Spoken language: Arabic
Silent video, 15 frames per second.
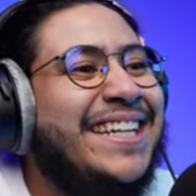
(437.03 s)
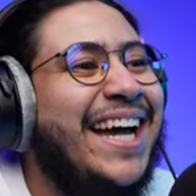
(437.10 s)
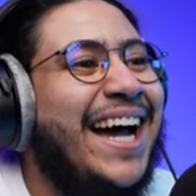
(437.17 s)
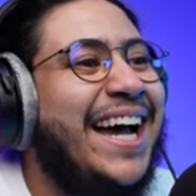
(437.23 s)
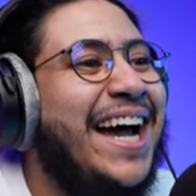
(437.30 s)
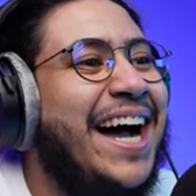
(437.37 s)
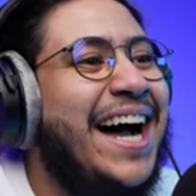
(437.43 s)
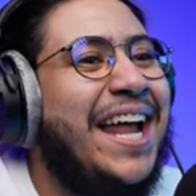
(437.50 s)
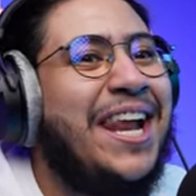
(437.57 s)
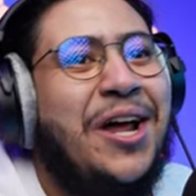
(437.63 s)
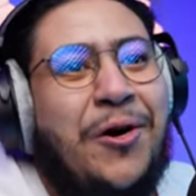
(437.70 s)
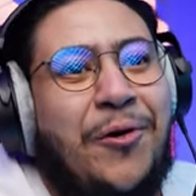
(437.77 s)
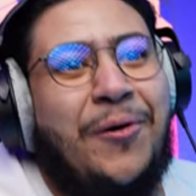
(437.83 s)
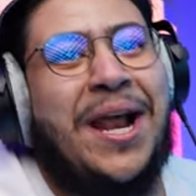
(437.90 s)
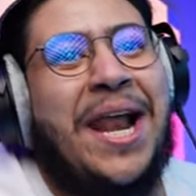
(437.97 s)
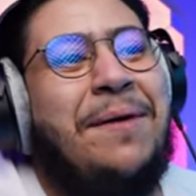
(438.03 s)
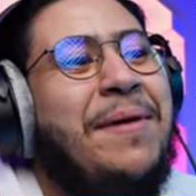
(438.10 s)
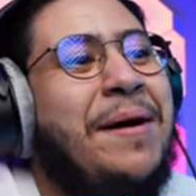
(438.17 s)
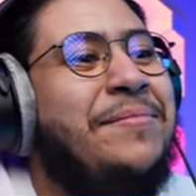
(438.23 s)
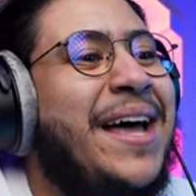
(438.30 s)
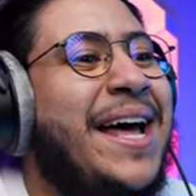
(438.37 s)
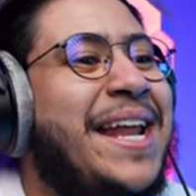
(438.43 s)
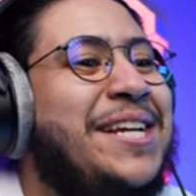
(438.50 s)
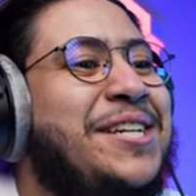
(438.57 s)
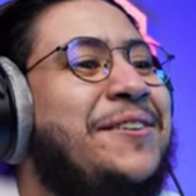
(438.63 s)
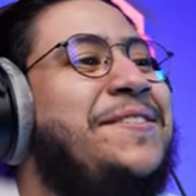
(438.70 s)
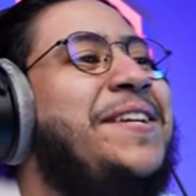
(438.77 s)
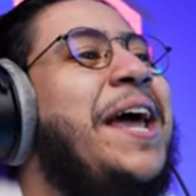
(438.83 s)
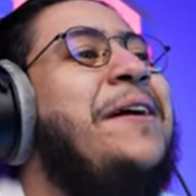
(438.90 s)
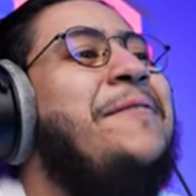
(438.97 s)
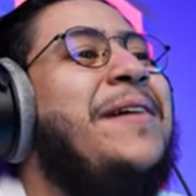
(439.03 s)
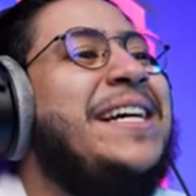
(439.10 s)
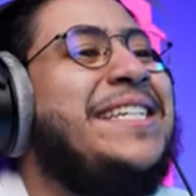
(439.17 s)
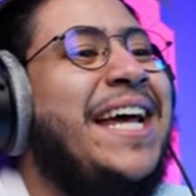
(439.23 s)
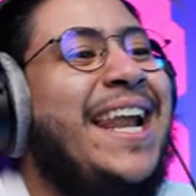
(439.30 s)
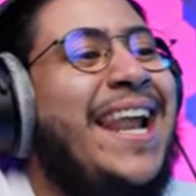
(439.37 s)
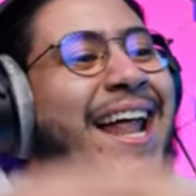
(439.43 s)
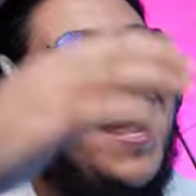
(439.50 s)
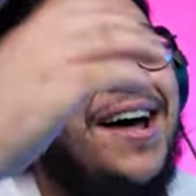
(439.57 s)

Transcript: يا عيال والله ما مداني اشوف شيء ما شاء الله